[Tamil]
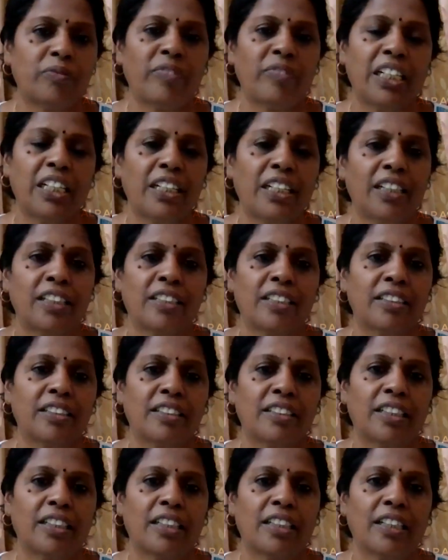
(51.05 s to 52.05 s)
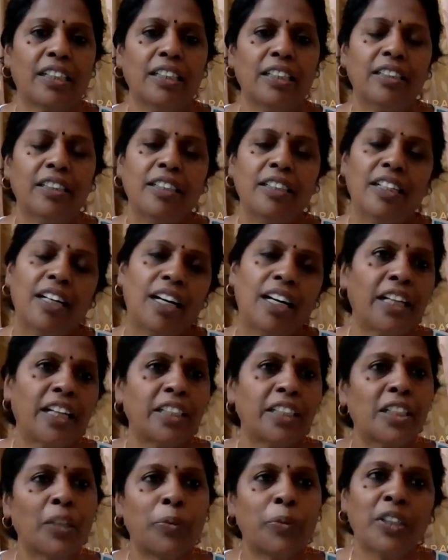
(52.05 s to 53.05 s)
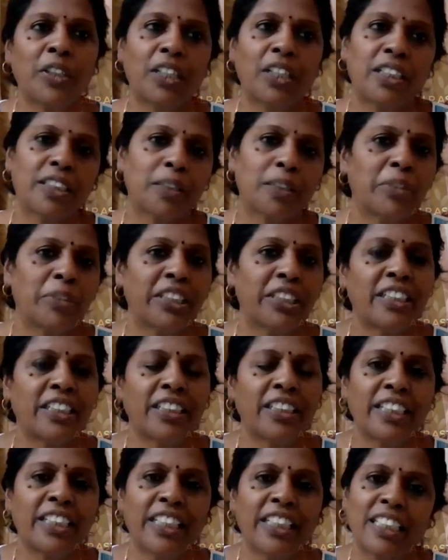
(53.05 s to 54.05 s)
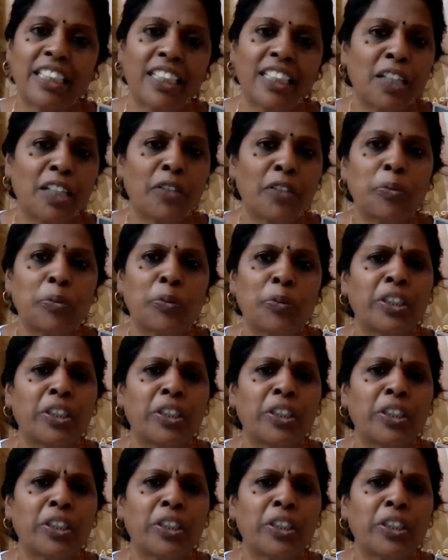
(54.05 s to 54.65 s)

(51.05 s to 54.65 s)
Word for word: வெளியில் இருந்ததுனால அதுக்கப்புறம் நான் அட்டன் பண்ணேன் எனக்கு நல்லாவே